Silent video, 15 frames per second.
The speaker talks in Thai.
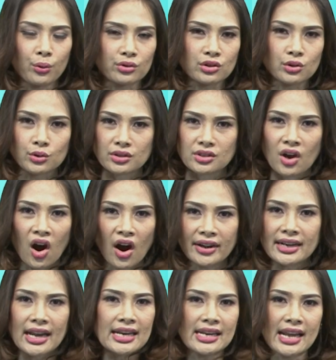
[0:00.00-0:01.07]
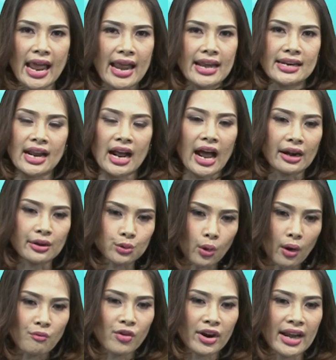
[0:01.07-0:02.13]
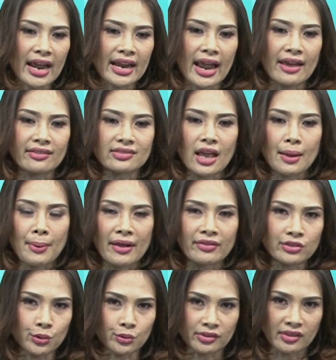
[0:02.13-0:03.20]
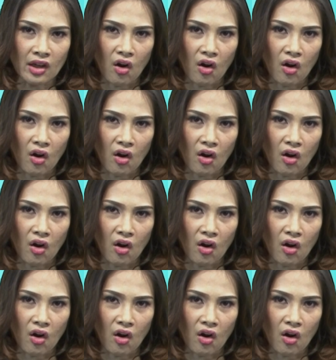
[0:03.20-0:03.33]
สุดยอดเน้นๆนะคะ รวมไว้ในแอสตาพัสูตร